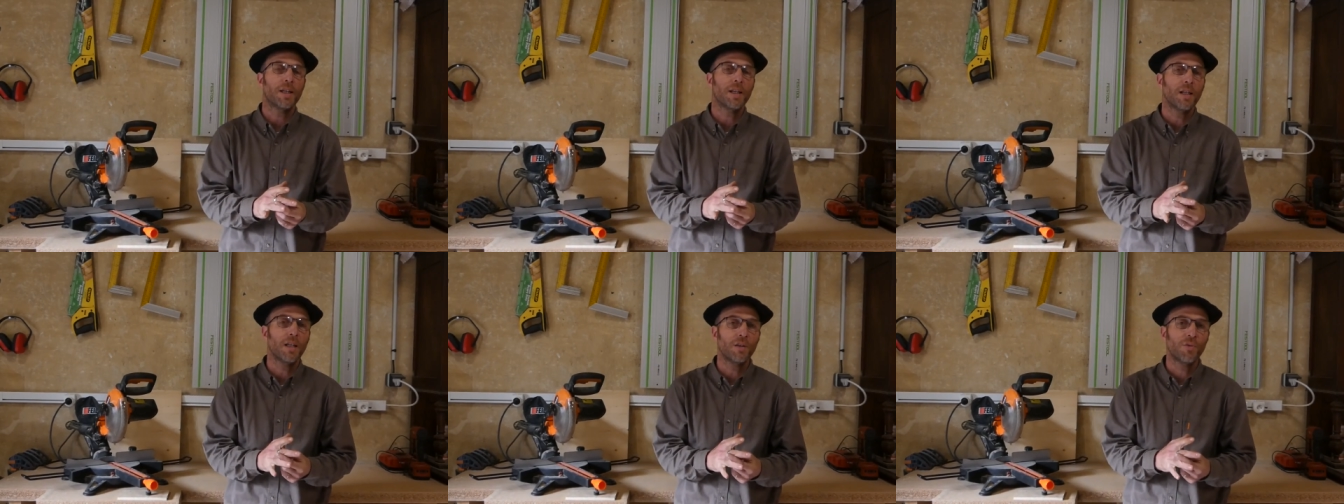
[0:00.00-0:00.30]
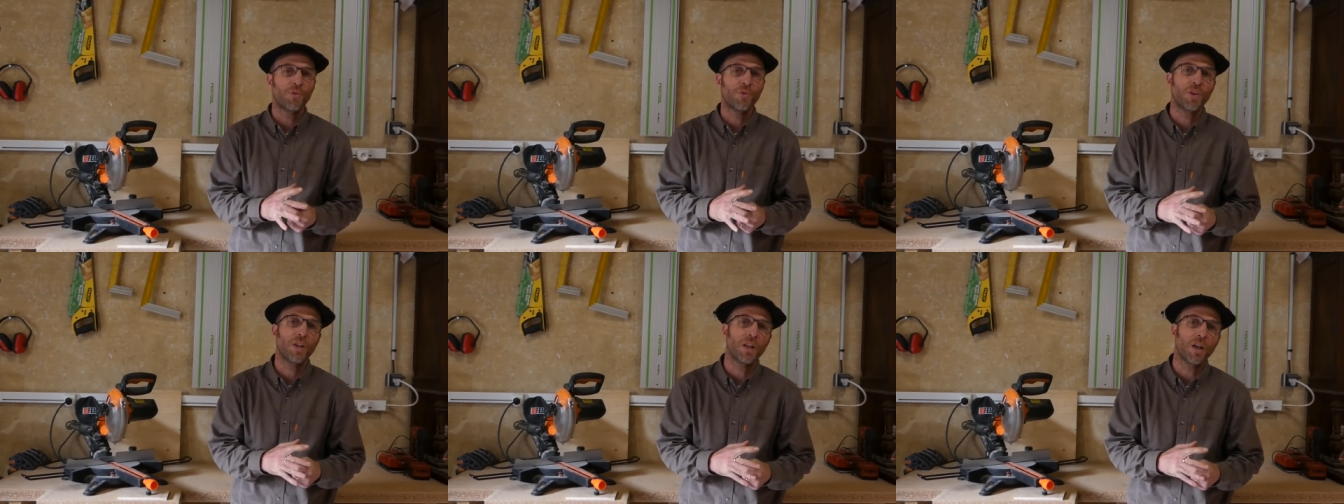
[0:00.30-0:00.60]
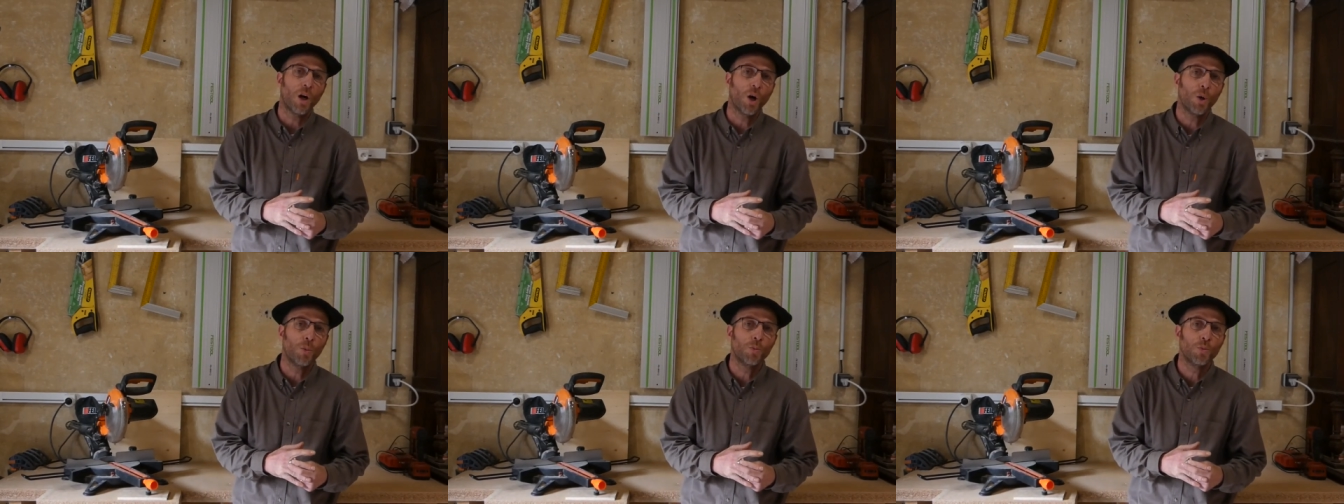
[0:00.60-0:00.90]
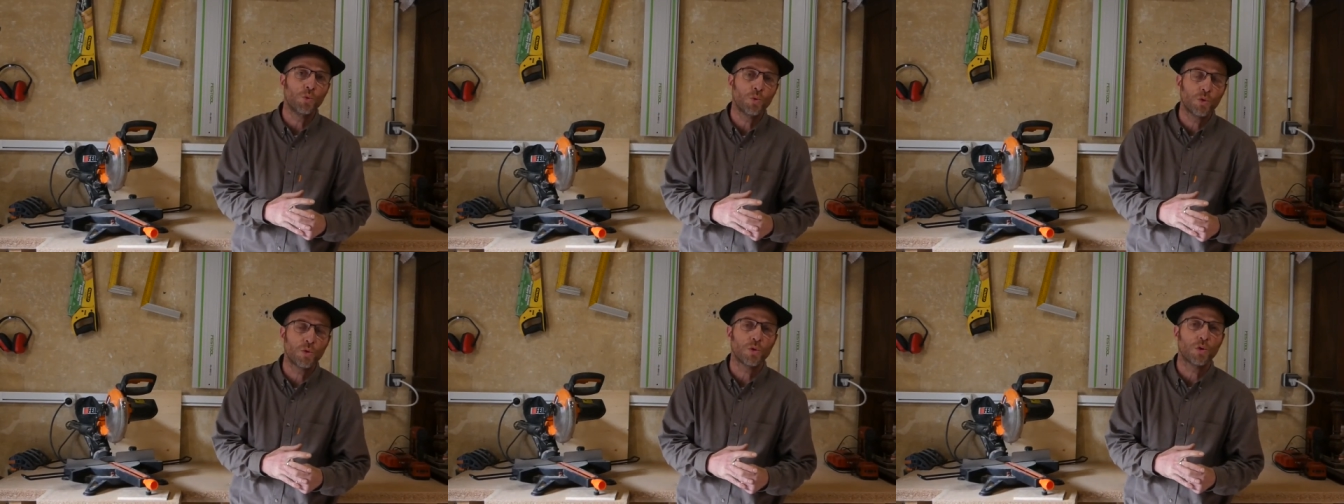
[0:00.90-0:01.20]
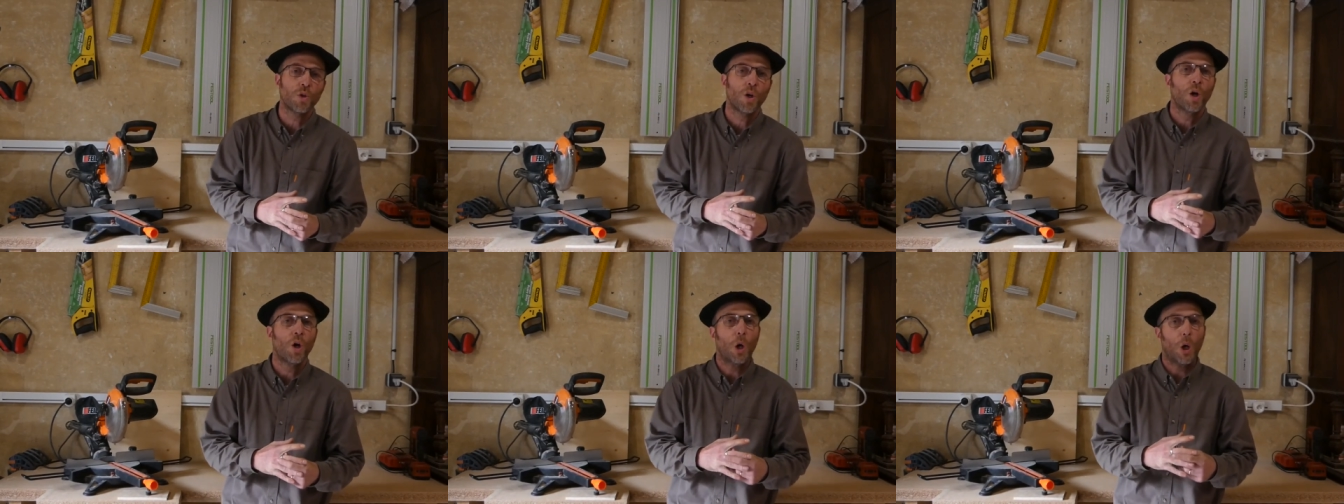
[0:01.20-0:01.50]
il est fait en
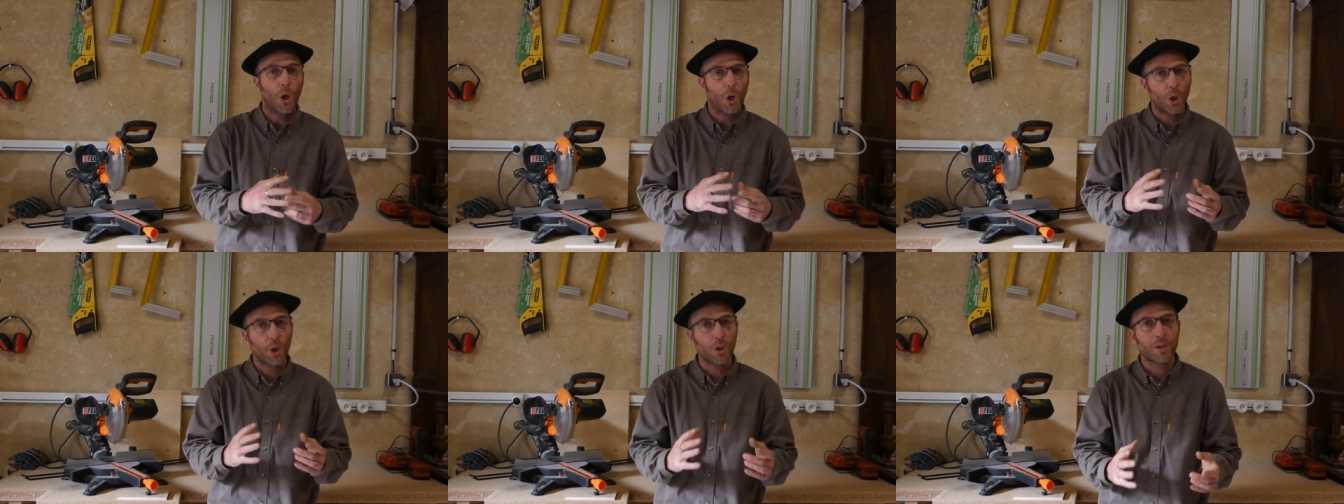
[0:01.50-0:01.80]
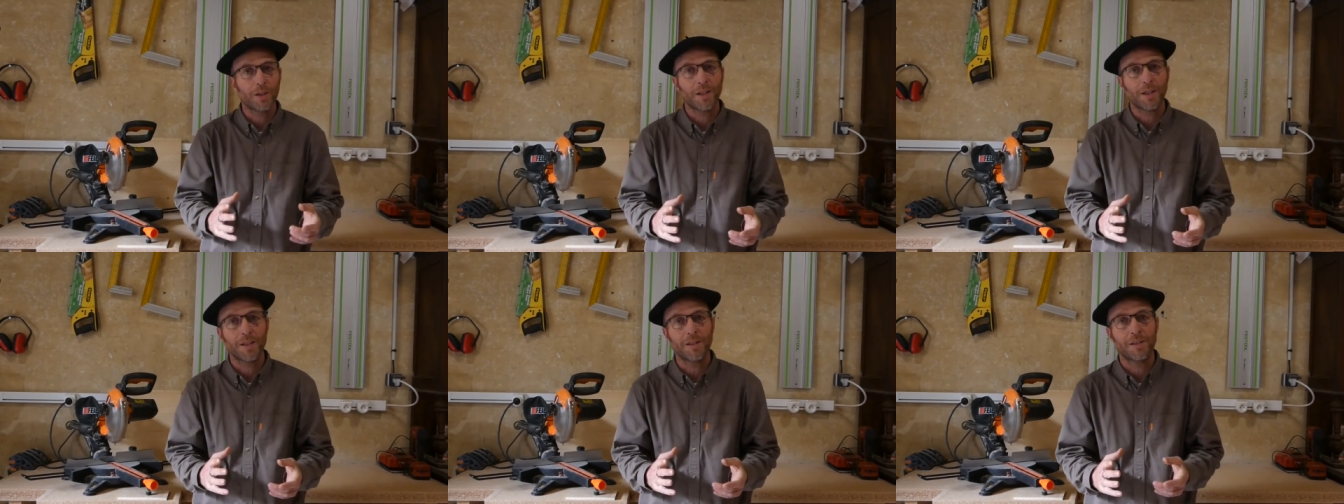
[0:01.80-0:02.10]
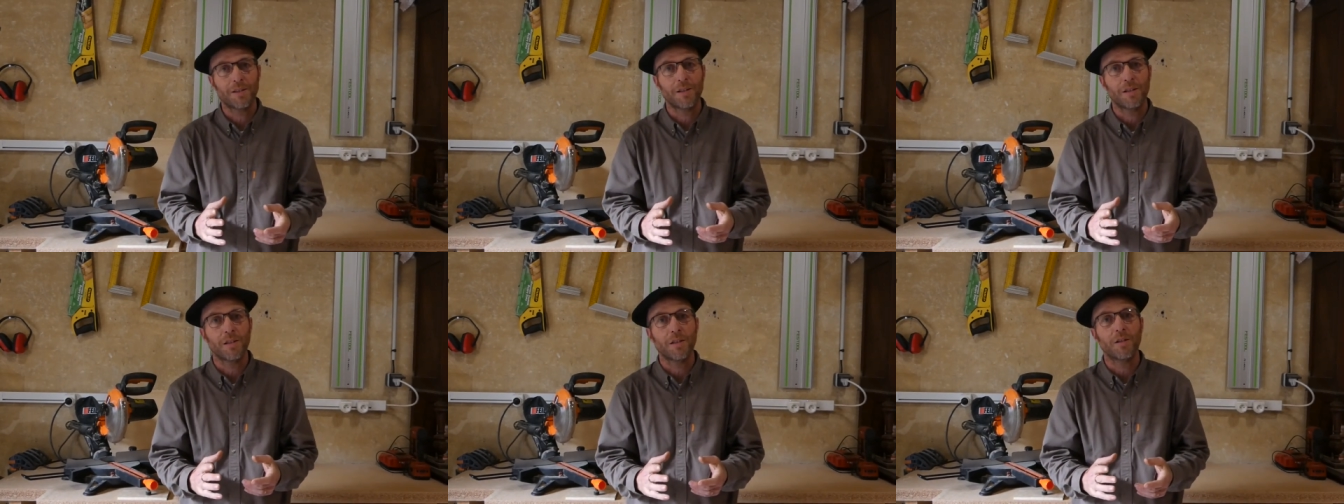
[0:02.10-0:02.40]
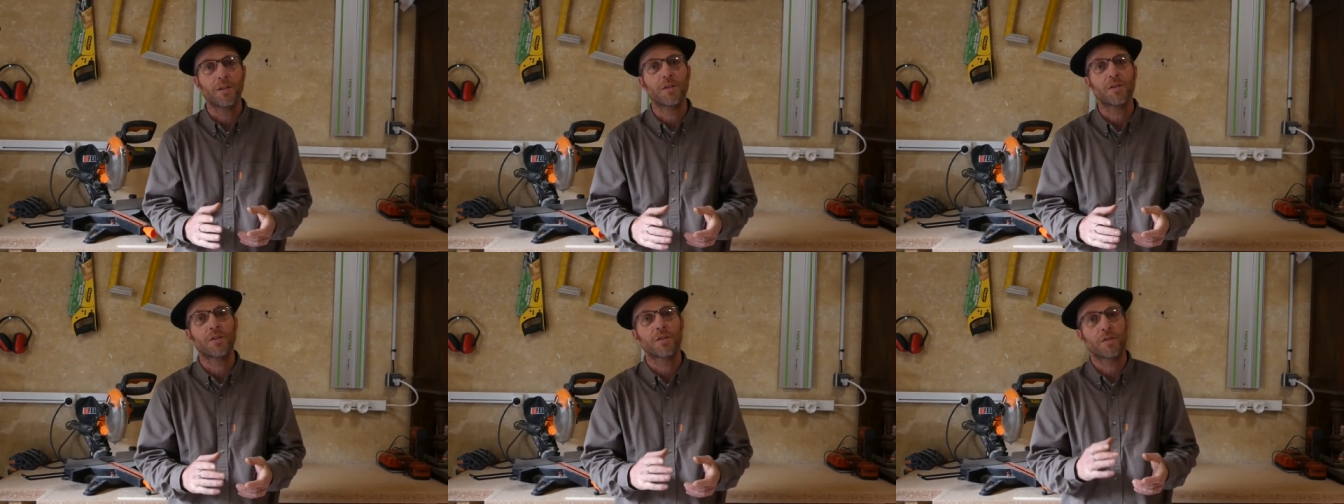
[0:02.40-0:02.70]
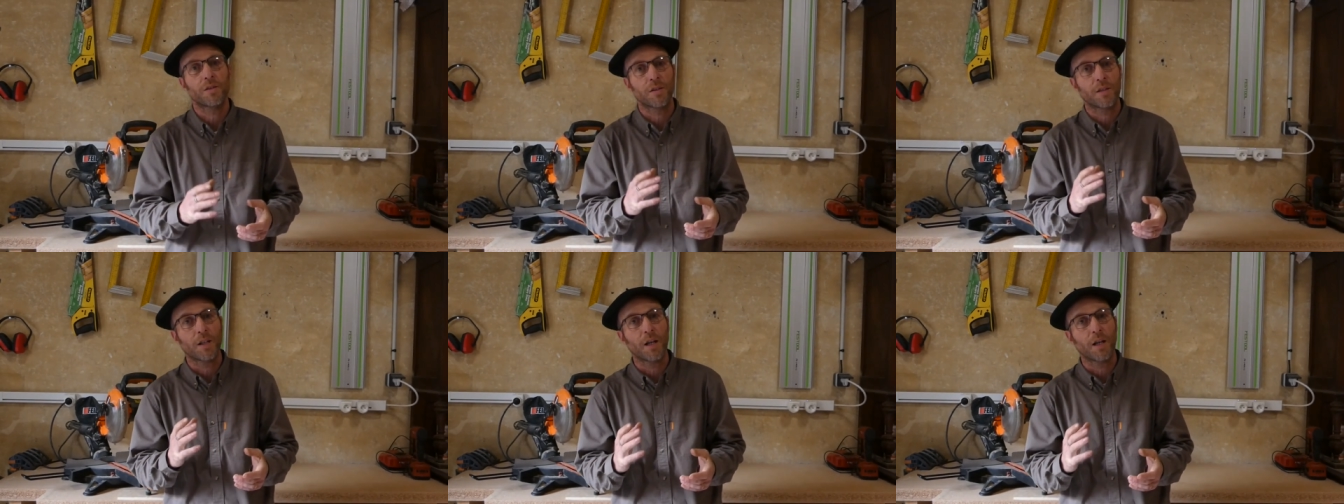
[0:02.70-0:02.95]
mousse haute résilience,